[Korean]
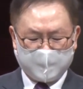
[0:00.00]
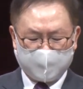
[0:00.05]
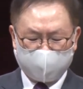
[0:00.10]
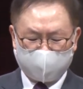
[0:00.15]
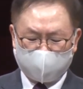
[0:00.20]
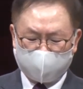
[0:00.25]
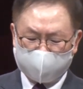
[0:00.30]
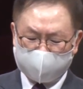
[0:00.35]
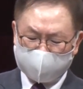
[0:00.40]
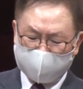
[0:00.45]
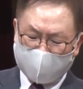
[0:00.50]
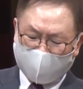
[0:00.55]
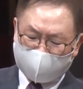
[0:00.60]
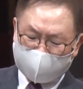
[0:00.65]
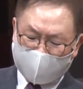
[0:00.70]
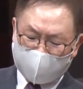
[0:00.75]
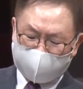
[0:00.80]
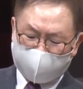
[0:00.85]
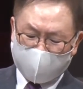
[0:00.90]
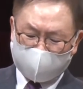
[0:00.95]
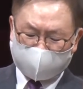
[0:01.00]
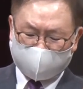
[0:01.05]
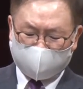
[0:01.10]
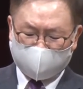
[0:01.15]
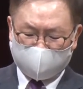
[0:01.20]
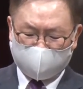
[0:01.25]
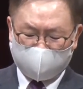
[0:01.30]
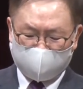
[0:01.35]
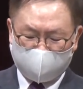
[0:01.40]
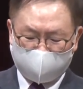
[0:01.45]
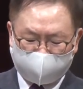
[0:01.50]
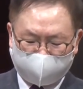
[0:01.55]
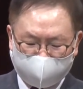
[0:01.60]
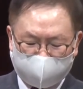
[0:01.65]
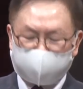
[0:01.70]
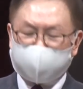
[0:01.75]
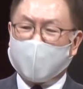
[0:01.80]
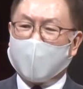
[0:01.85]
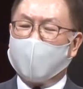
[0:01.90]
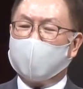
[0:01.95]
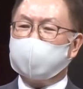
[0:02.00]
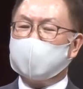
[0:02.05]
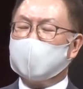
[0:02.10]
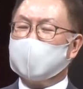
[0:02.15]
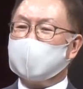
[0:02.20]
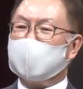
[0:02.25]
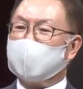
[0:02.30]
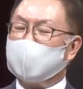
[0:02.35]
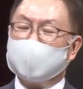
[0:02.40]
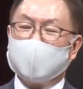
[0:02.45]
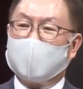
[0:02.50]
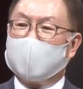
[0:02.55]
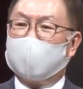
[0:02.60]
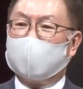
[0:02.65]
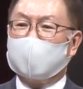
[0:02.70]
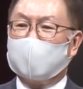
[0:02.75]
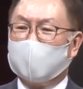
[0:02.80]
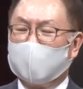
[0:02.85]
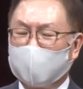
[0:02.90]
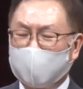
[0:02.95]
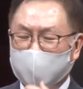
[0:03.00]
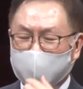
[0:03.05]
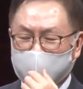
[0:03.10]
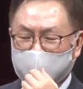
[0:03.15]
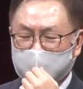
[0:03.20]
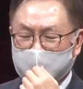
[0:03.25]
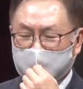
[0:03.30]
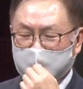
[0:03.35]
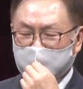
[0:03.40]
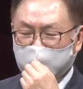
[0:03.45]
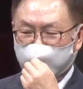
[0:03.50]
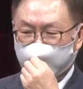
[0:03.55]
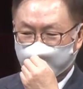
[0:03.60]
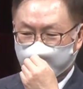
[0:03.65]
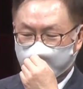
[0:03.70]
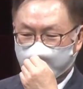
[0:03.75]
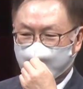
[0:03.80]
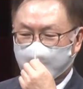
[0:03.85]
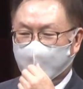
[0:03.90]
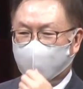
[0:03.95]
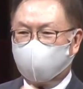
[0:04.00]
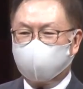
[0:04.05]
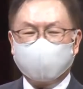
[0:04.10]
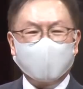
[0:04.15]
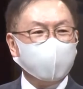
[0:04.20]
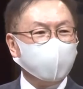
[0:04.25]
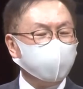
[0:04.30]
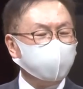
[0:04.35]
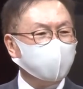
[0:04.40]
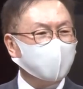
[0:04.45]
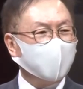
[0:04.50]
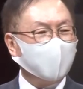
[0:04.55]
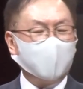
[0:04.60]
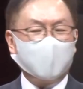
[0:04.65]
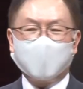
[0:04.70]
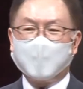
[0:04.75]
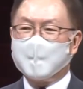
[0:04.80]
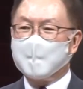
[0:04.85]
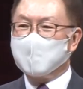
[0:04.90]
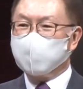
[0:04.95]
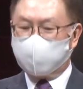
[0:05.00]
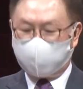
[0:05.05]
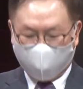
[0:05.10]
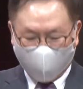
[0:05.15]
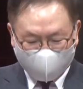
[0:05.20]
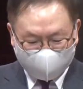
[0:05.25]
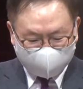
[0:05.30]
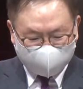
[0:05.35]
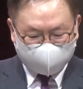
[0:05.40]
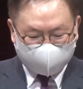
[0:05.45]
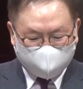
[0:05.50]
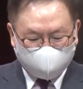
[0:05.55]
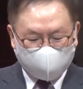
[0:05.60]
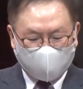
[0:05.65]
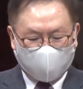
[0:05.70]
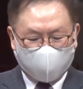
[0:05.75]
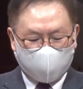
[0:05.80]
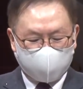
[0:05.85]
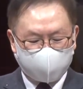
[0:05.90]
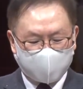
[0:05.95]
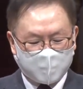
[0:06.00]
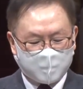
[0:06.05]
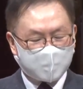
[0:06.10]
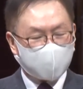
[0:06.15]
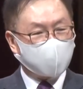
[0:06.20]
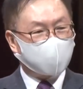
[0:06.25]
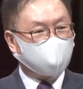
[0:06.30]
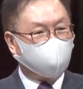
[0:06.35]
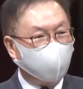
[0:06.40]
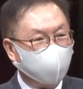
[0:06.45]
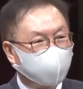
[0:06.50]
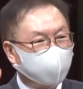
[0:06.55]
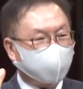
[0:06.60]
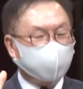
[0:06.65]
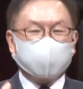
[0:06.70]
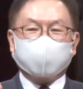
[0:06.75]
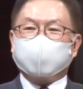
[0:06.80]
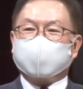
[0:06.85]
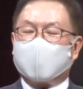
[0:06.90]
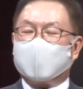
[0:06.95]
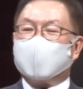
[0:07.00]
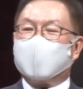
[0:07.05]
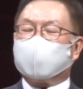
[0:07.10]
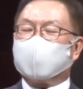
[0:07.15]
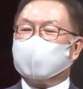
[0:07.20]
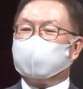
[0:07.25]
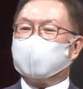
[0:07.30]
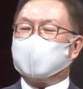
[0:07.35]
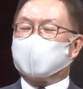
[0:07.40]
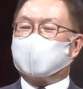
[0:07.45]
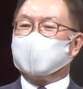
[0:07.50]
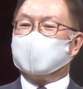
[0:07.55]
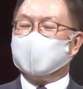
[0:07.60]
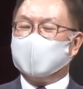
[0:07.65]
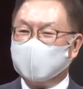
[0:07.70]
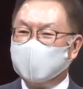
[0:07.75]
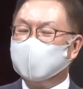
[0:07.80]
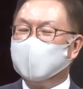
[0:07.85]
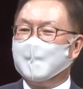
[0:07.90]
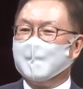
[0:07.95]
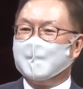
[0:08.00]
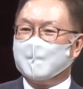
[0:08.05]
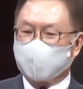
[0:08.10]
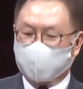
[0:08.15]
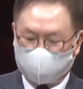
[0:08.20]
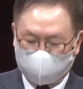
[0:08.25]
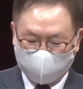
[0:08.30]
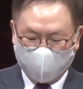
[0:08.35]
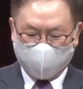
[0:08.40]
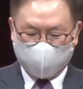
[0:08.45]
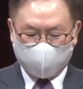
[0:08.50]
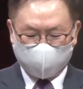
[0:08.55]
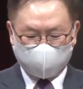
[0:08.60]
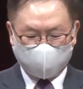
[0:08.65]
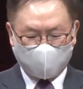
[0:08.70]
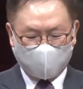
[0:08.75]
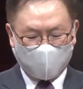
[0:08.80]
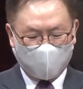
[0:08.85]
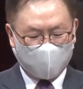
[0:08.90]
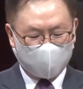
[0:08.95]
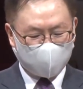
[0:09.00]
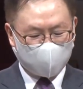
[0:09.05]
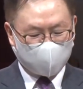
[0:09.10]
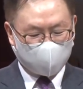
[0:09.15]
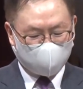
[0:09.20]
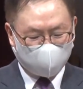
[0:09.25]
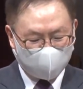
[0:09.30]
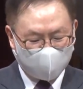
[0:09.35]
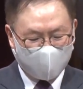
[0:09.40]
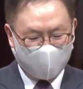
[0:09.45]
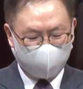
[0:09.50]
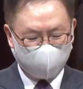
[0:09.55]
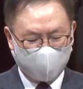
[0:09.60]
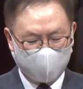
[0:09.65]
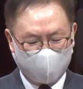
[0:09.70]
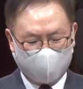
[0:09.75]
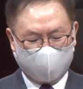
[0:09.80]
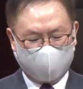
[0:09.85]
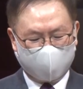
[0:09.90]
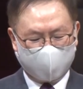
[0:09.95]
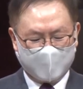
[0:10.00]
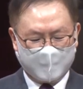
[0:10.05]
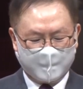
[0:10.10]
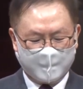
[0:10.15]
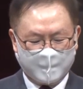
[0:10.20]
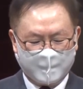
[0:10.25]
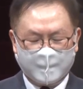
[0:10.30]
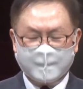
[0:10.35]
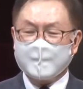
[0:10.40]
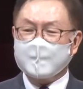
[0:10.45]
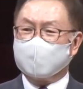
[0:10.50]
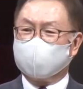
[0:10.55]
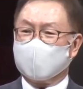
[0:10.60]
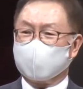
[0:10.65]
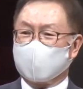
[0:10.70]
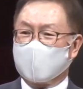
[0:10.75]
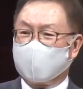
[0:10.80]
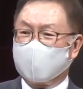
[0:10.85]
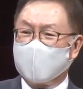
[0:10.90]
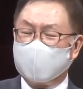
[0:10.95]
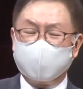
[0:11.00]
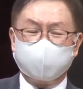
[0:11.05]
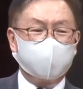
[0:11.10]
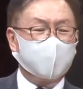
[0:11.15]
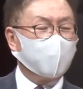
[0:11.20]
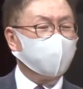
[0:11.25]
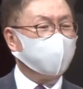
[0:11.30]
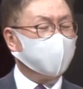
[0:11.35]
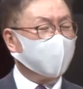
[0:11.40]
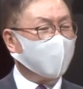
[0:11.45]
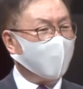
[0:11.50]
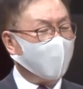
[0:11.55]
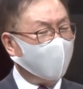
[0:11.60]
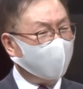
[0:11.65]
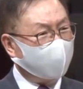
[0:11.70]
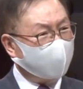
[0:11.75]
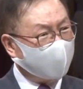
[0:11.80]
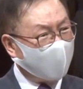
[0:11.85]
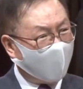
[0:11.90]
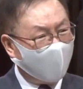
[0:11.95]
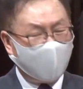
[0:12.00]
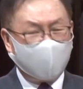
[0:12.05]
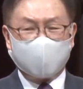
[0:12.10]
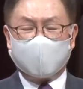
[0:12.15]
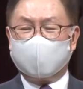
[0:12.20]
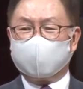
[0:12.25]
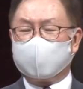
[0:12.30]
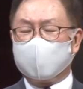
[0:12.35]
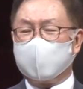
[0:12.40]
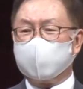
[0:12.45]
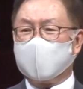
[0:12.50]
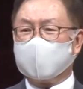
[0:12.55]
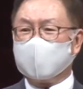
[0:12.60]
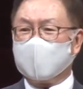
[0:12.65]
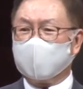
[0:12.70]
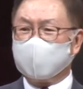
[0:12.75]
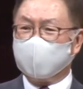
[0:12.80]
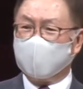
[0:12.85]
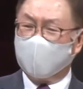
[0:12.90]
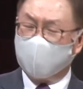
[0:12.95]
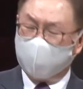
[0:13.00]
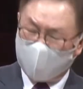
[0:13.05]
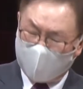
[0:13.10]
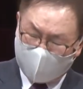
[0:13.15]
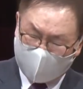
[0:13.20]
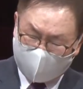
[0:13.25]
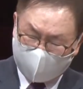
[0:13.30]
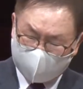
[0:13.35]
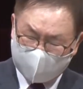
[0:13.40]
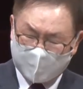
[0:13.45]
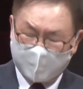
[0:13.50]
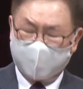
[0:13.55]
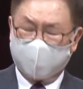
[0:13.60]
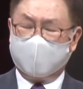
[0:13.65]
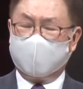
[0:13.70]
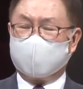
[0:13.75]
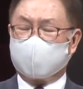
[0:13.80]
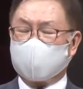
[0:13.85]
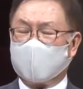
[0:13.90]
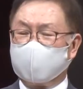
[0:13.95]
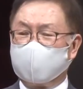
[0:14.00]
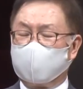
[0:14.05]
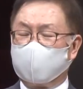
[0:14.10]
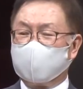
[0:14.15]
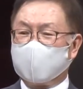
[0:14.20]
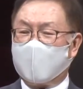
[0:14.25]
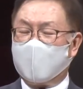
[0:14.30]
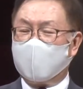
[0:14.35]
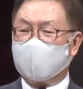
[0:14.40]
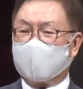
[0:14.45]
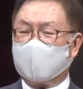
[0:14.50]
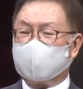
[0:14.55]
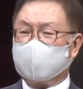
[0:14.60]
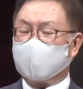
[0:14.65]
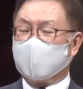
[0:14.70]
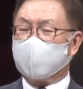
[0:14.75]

여러분, 이 하나님의 깊은 마음을 이해하고 하나님께 100% 설득당하게 되시기를 주의 이름으로 축원합니다. 그래서 하나님께 우리가 나아갈 때마다, 예배의 자리로 나아갈